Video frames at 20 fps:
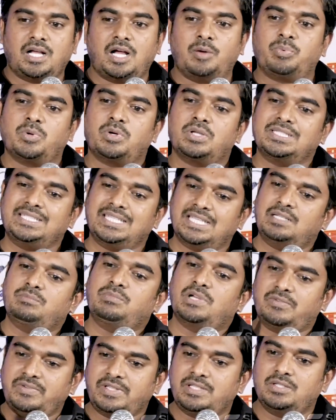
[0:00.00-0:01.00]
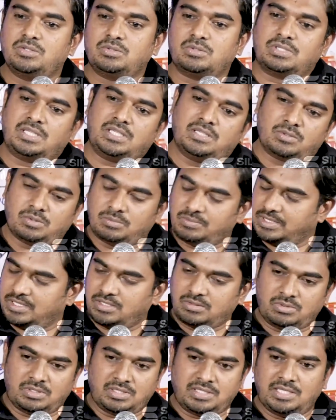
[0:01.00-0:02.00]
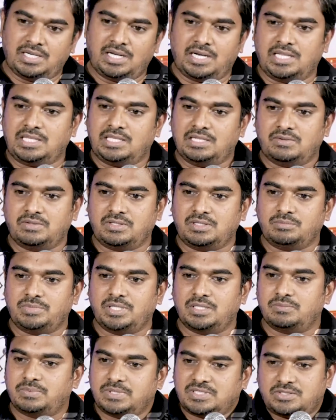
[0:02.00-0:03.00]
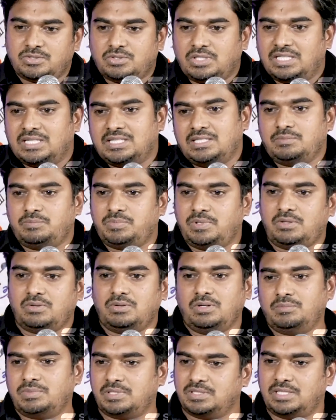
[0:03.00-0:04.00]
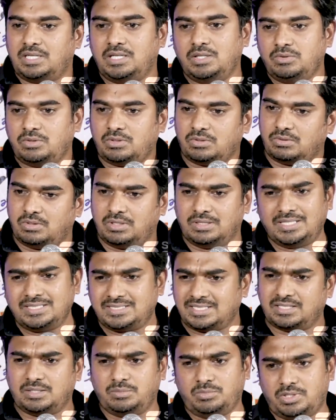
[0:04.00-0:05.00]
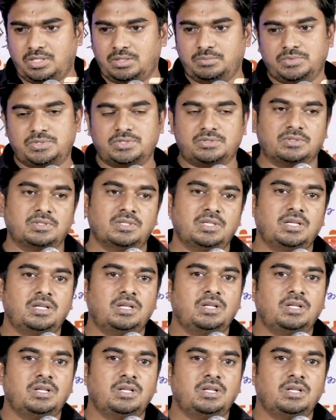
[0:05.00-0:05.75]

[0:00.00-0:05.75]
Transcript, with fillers: அப்போது அது இயல்பாகவே இருக்கும் நீங்கள் ரொம்ப நேரம் குழந்தையெல்லாம் அடைக்கலாம் வைக்க முடியாது ஃபஸ்ட்டு கதை கதப்பாக இருக்கும் அப்புறம் தள்ளி விட்டுரும் குழந்தை சத்தம் போட ஆரம்பிச்சிடும்